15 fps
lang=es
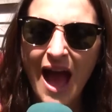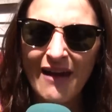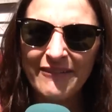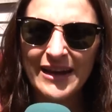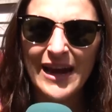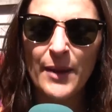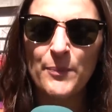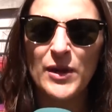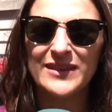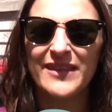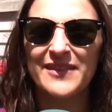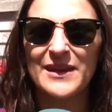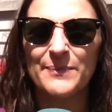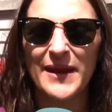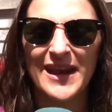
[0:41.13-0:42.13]
abre las
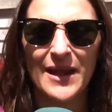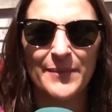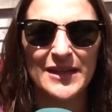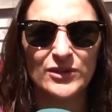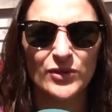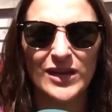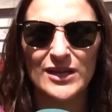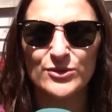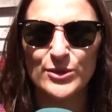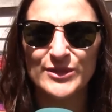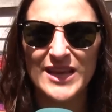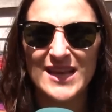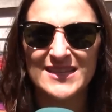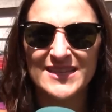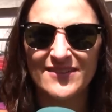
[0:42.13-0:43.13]
puertas del Parlamento a la
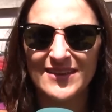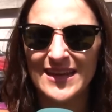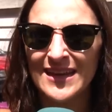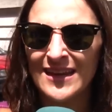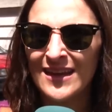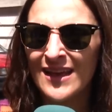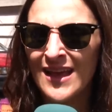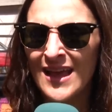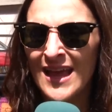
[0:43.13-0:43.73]
sociedad civil,